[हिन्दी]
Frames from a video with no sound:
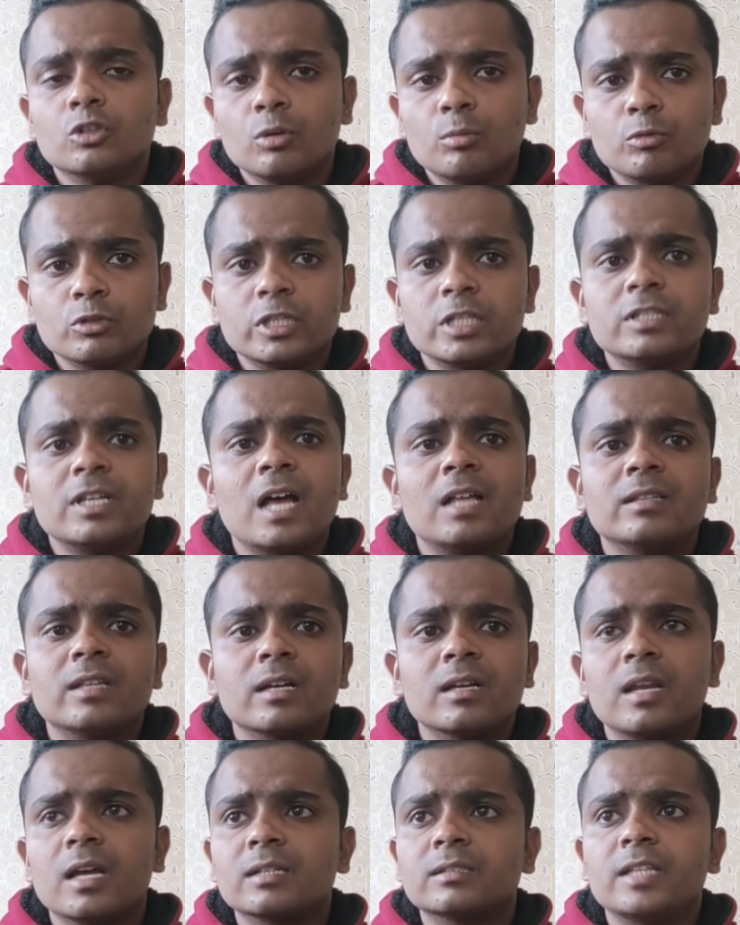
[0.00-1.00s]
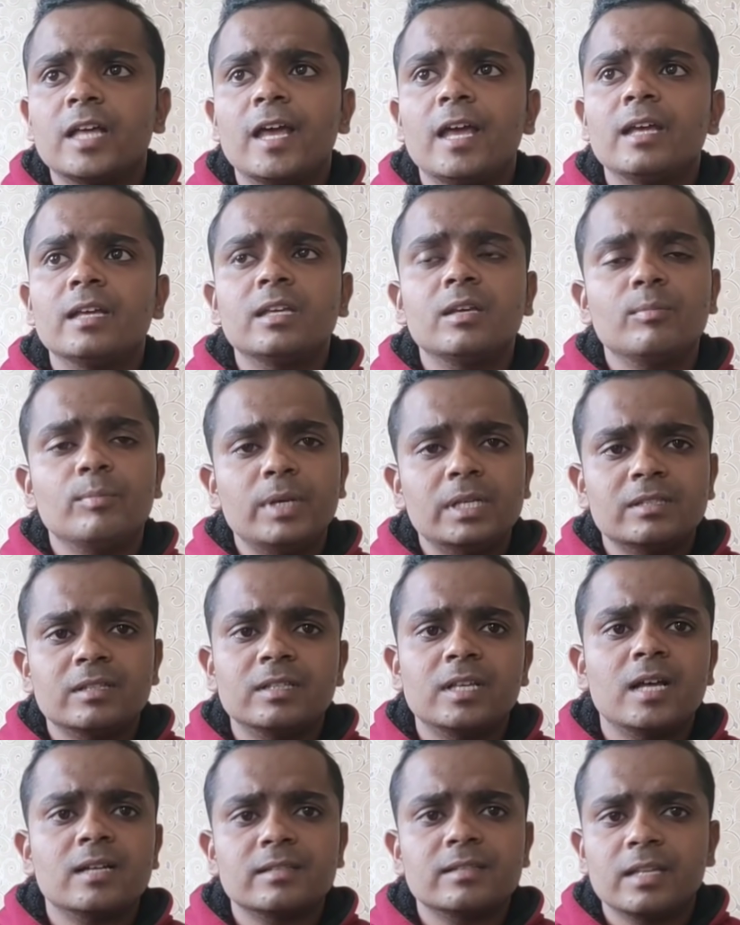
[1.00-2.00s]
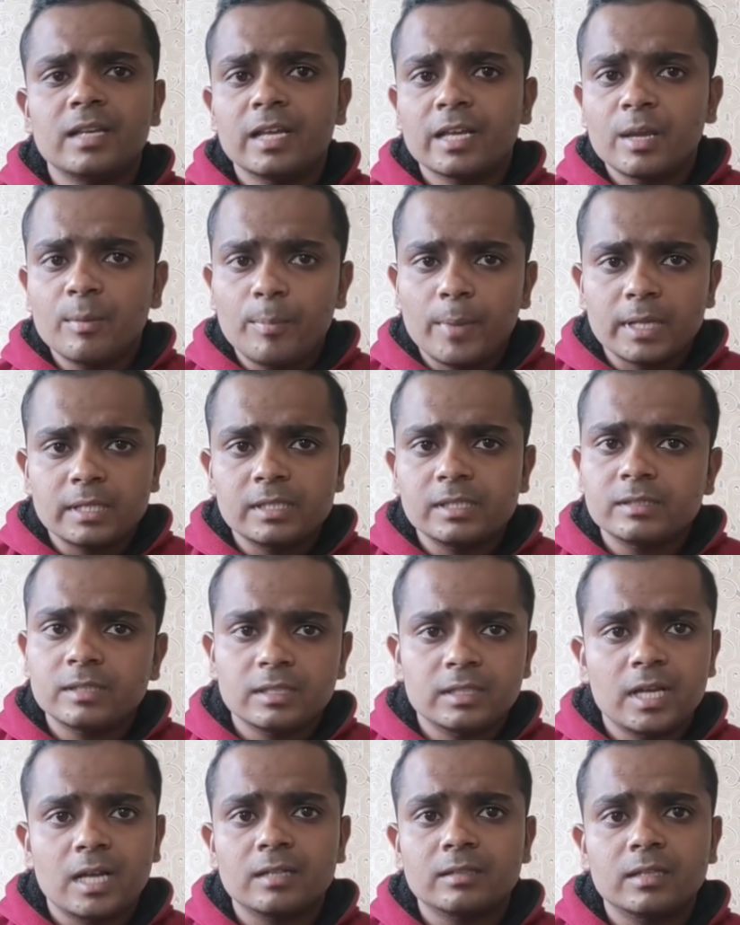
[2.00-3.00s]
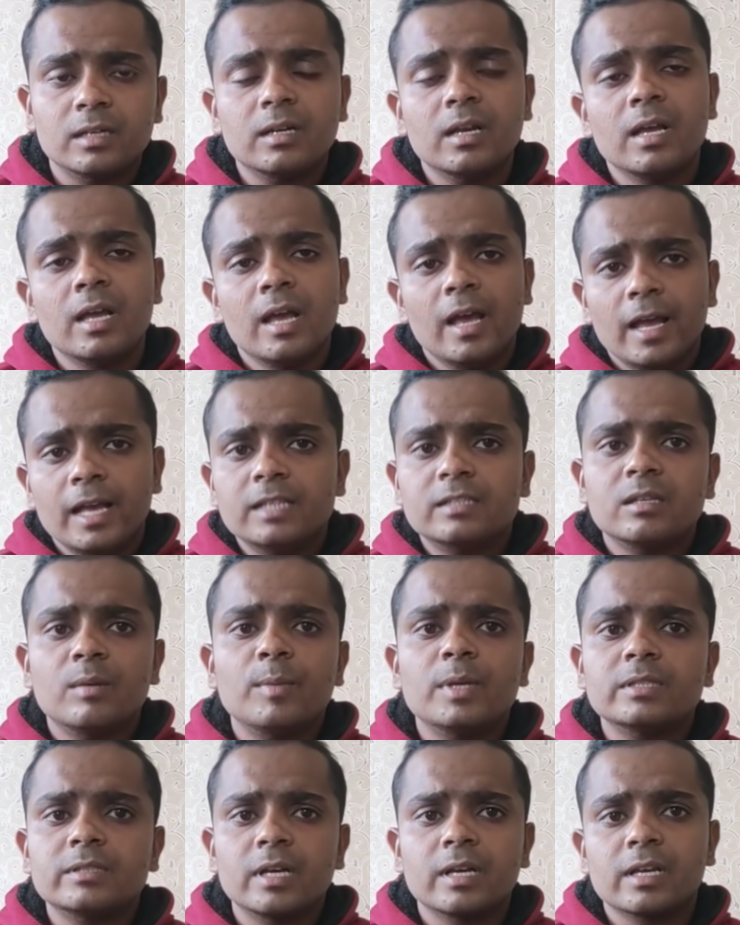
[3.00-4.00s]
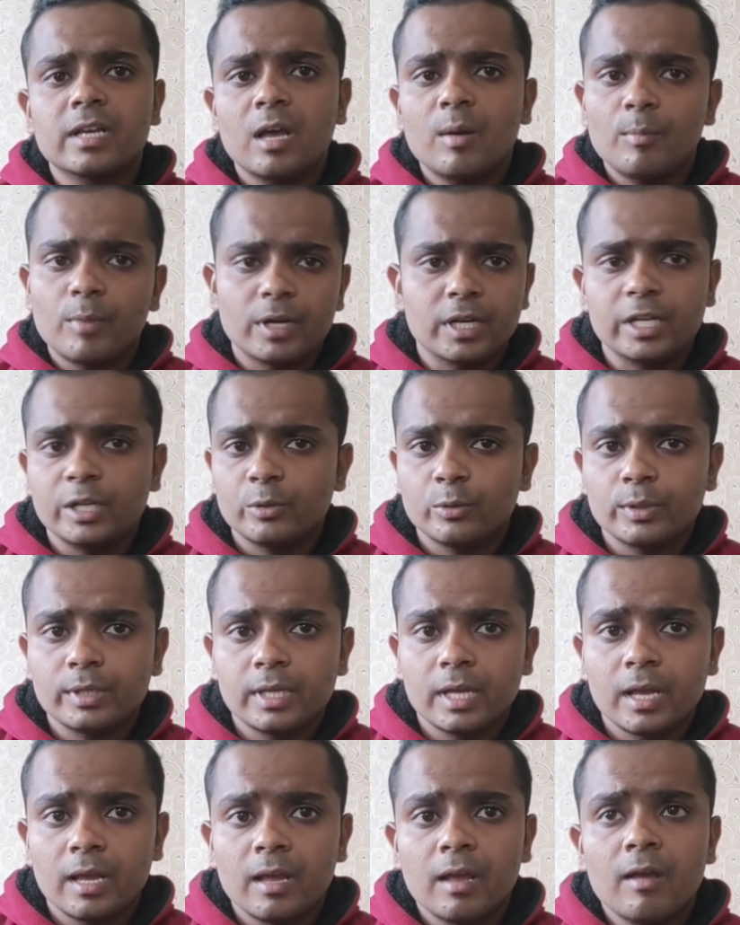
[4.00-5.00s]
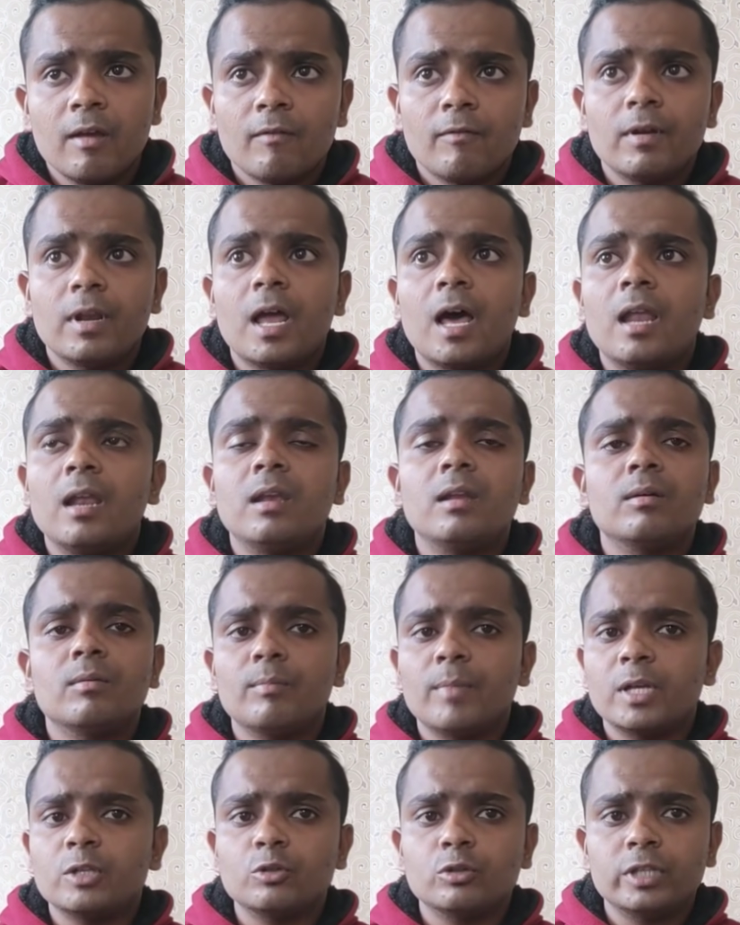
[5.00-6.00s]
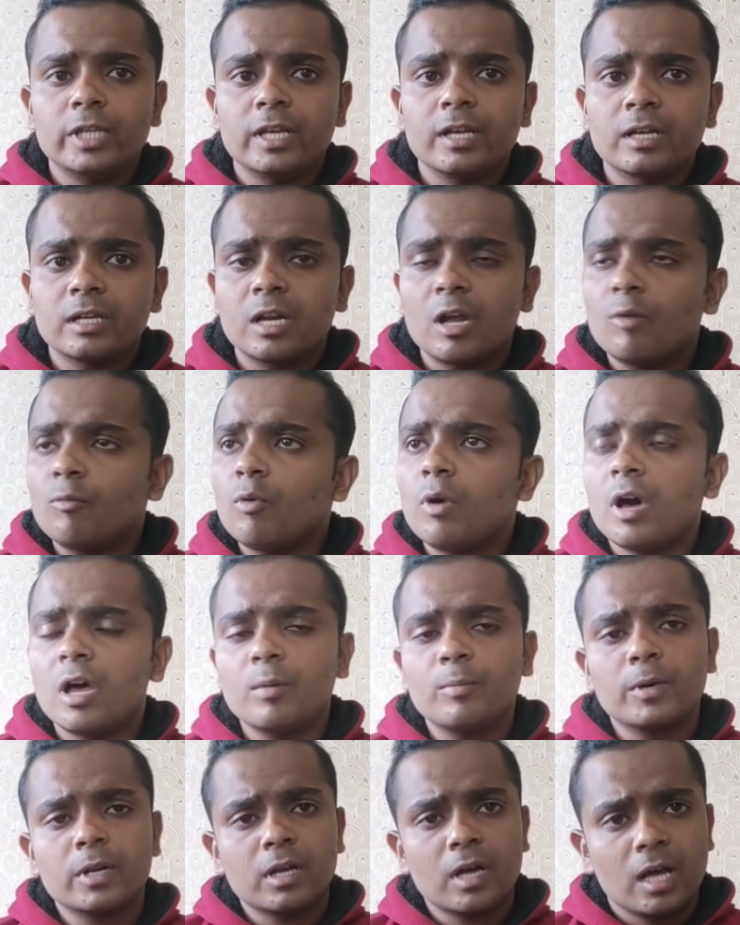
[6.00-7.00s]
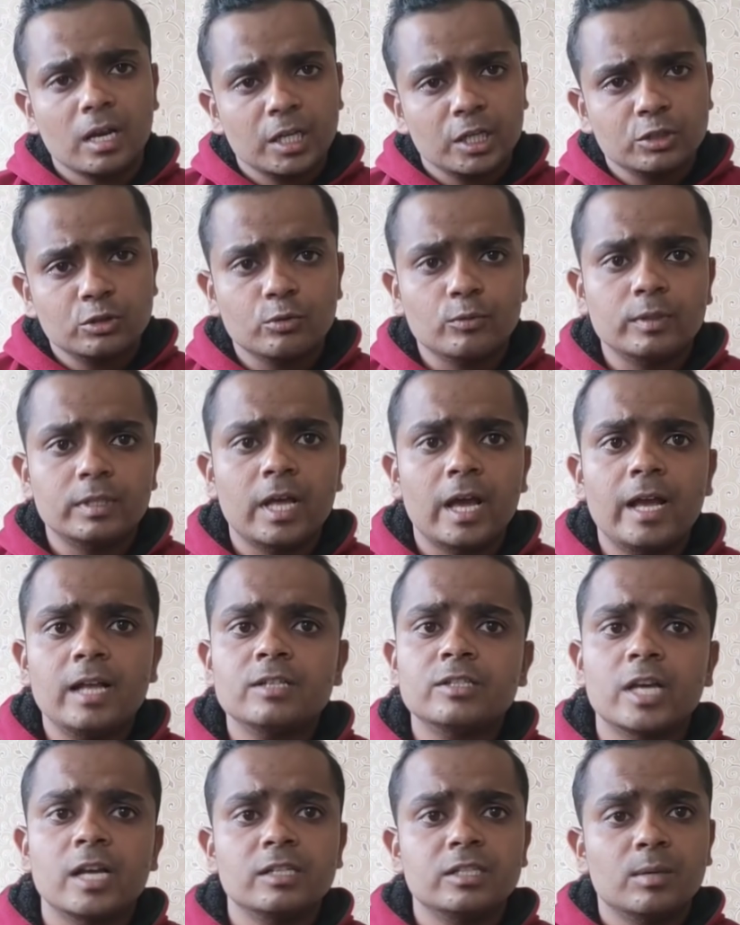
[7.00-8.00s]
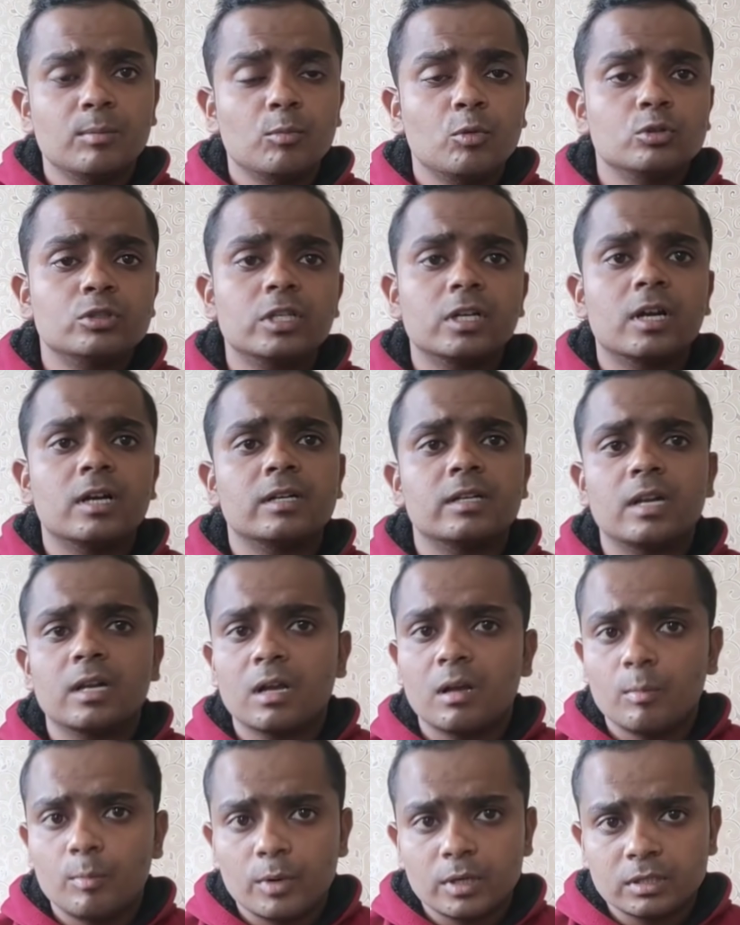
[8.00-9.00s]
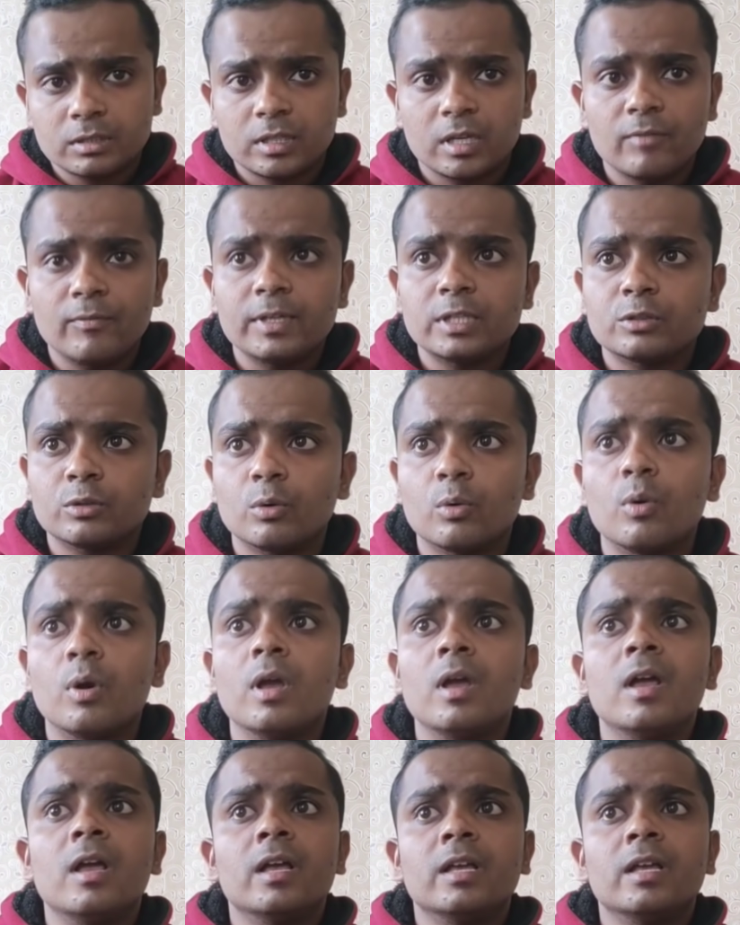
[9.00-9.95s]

तो मुझे जहाँ तक लगता है कि बीस हज़ार से लेकर पच्चीस हज़ार तक इस समय संख्या बनी हुई है फिलहाल मैं जो देख रहा हूँ वो हर प्रकार की सुविधाएं चाहे जम्मू से कटरा का बस सर्विस हो